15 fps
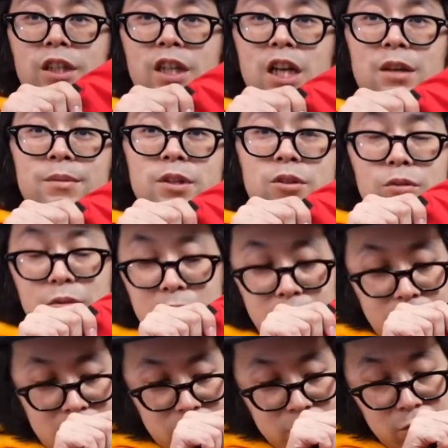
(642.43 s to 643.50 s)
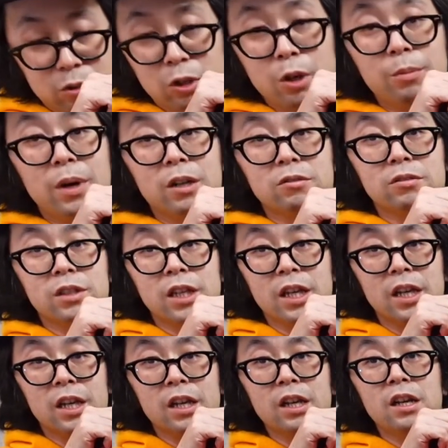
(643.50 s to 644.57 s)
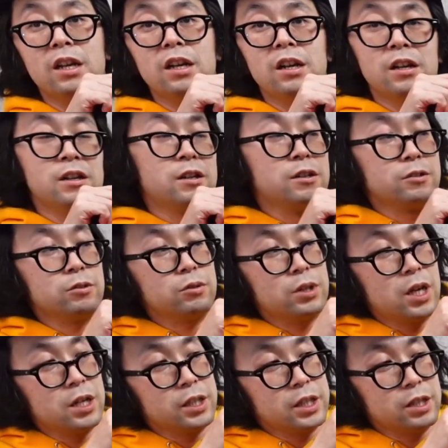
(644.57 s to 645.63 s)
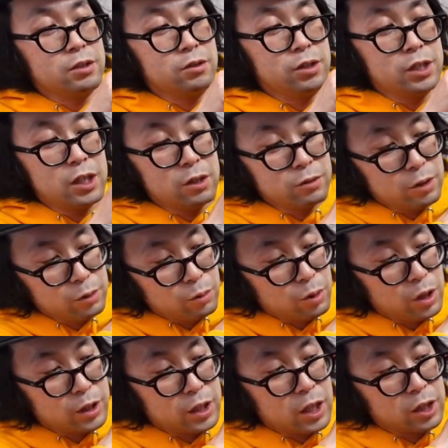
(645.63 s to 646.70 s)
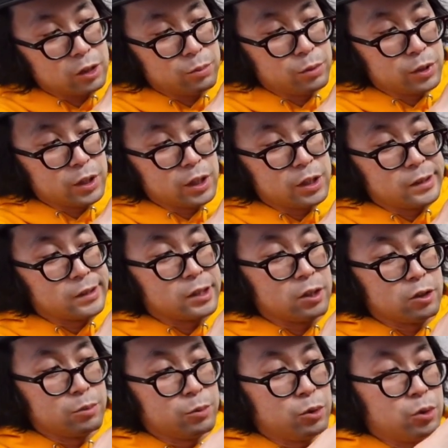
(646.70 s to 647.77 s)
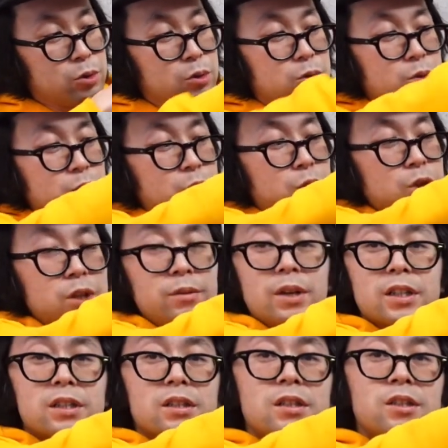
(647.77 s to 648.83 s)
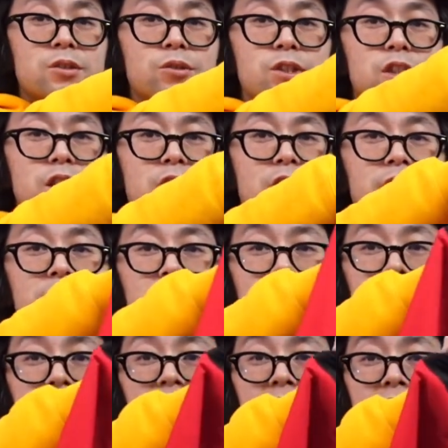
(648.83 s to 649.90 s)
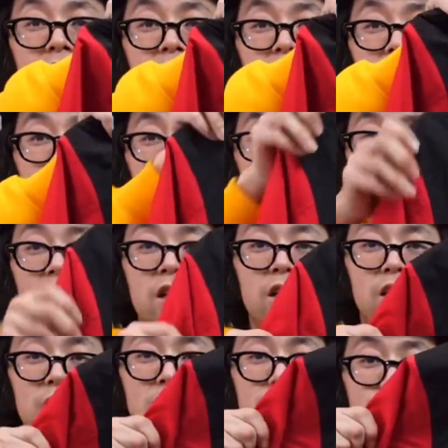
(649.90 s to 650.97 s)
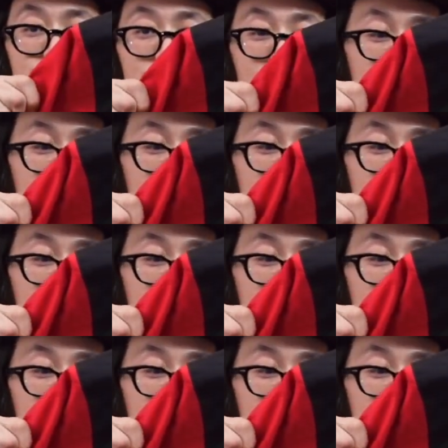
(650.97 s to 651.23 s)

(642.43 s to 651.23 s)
タイミングとかね、運とかもあるんで、ちょっとランキングに入れるのはどうかなと思ったんですけれども、これは正直かなり、インパ